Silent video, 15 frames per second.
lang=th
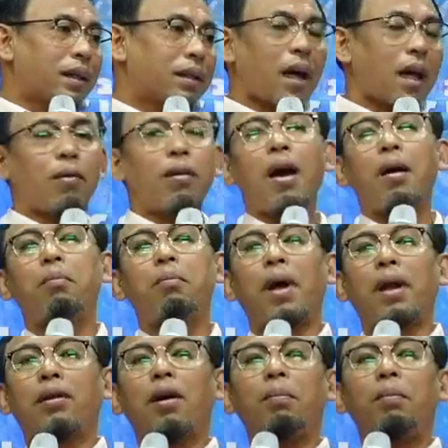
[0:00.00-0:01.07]
แต่ว่ามั
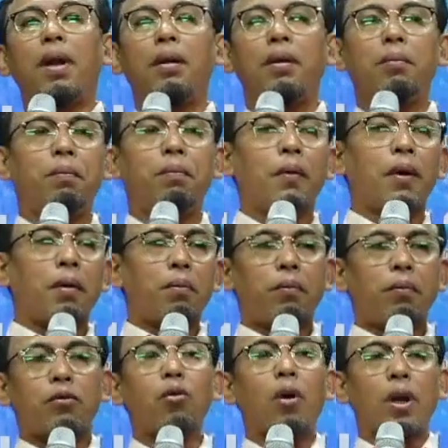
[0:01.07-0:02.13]
นก็เป็น
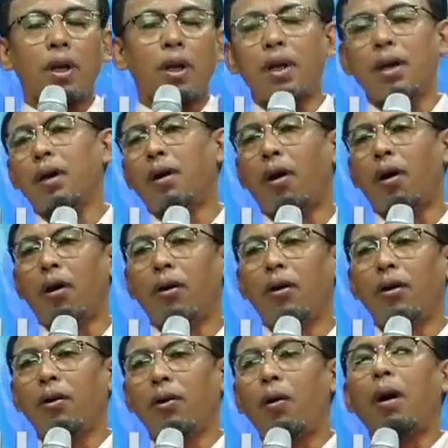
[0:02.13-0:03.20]
ส่วนหนึ่งของ
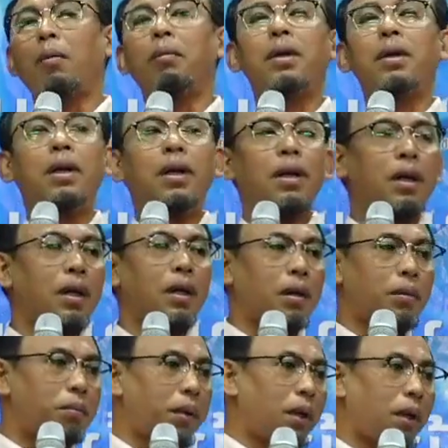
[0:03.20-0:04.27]
ความรื่นเริง
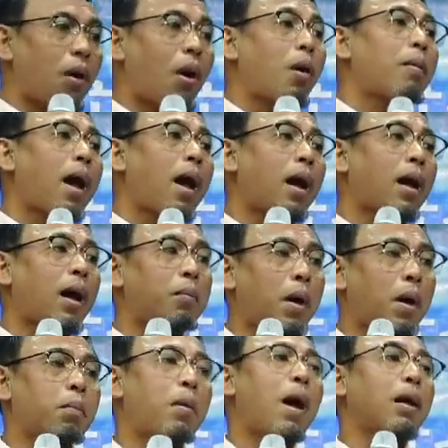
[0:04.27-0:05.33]
พี่น้องมากัน
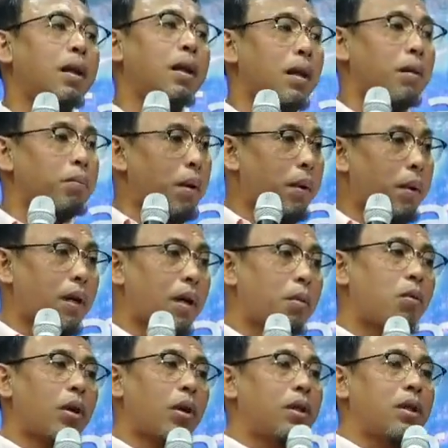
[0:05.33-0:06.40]
มากๆเดินไปเป็นข
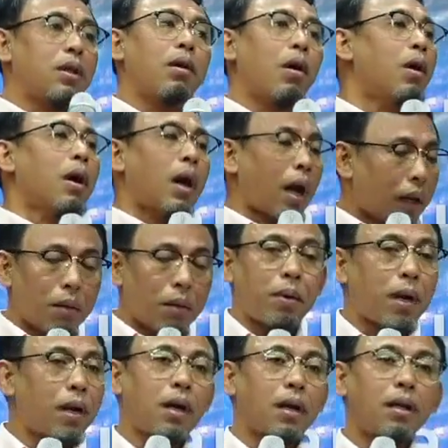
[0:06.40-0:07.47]
บวนถืออันนั้น
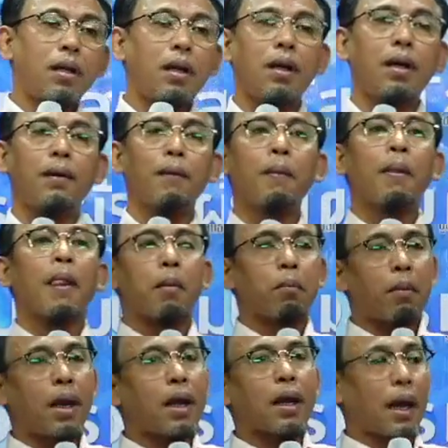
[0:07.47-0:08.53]
เป็นเรื่องที่
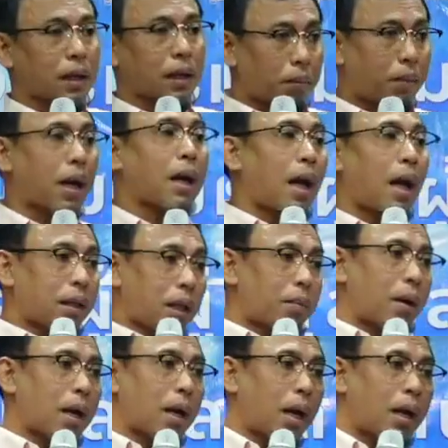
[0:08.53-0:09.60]
ไม่ได้ขัดกับหลักการแต่
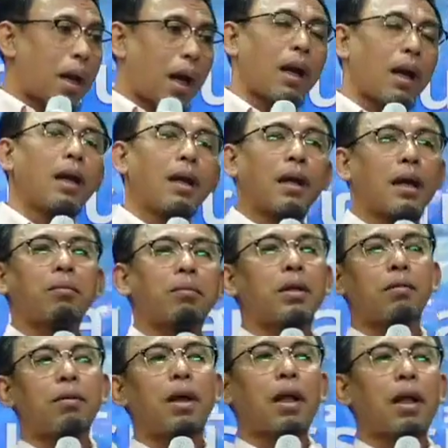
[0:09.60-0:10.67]
ประการใดนะครับ
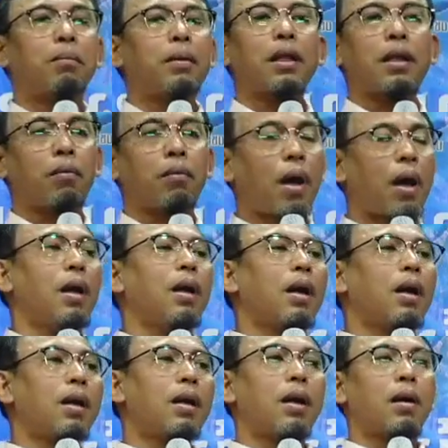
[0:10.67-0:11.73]
ถือว่าทำได้แต่ว่า
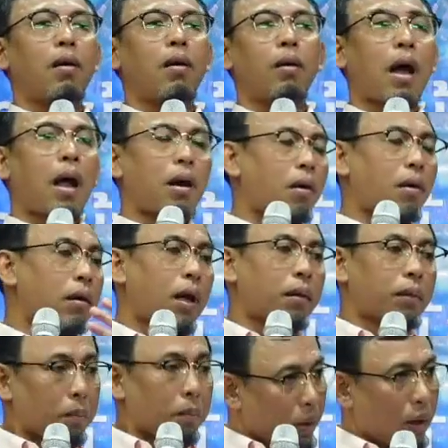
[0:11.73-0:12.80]
เรื่องของการร้อง
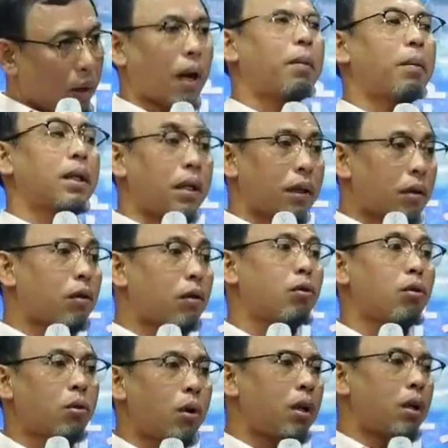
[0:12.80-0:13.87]
รำทำเพลงอะไรบางทีต้อง
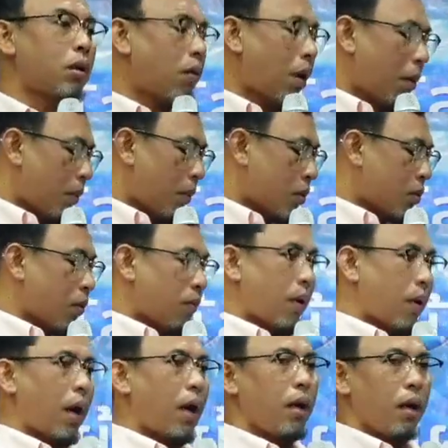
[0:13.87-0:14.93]
ดูด้วยถึงความเหมาะสม
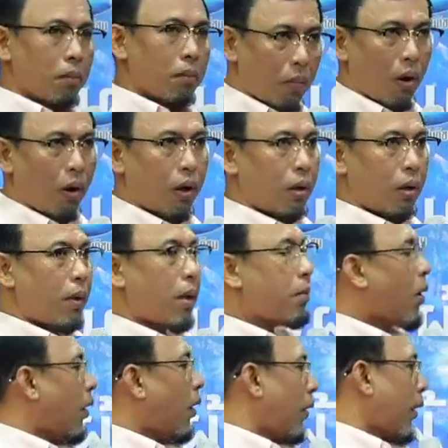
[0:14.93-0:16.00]
ว่าเหมาะหรือไม่เห
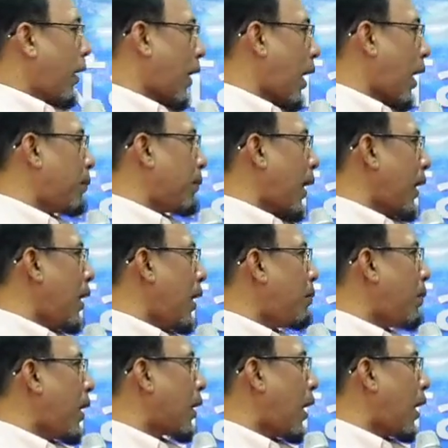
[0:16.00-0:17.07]
มาะนะครับอันนี้
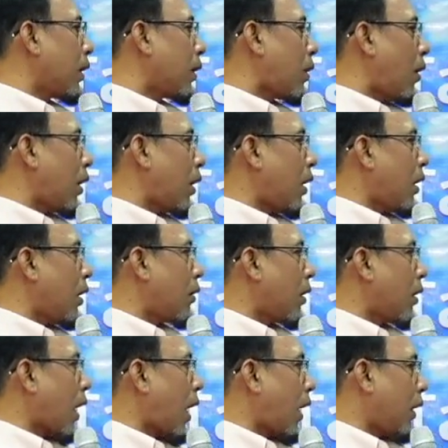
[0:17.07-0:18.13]
เป็นขั้นตอนในเรื่องของ
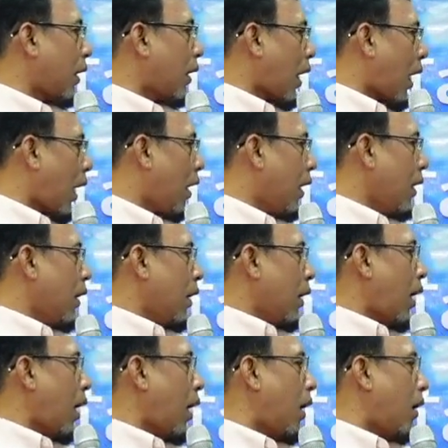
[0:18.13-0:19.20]
การนิกาห์
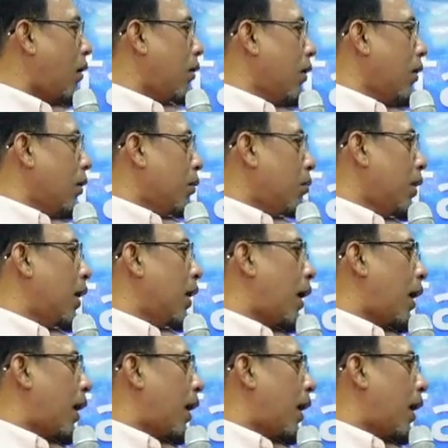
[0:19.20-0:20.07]
แล้วเมื่อ